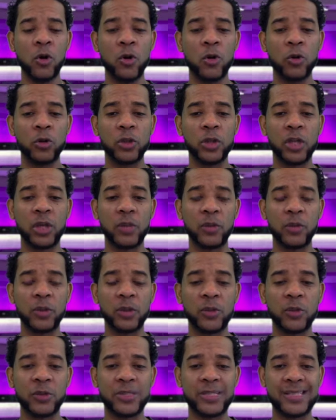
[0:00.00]
útiles
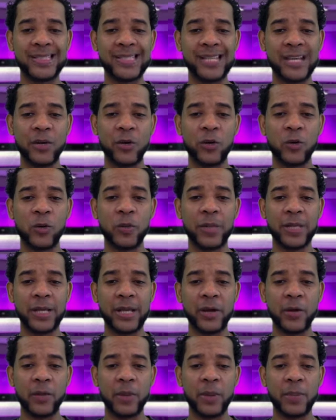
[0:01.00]
deportivos, los ancianos, comida,
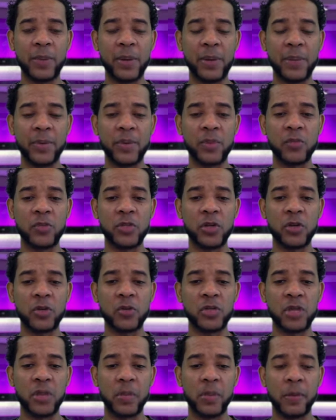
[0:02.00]
ropa, pampa y muchas
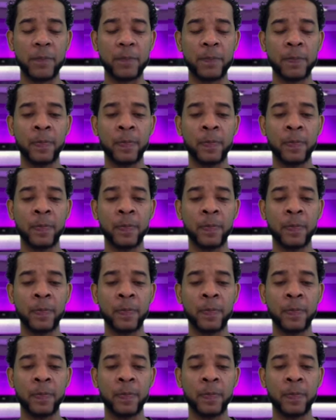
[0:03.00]
cosas más.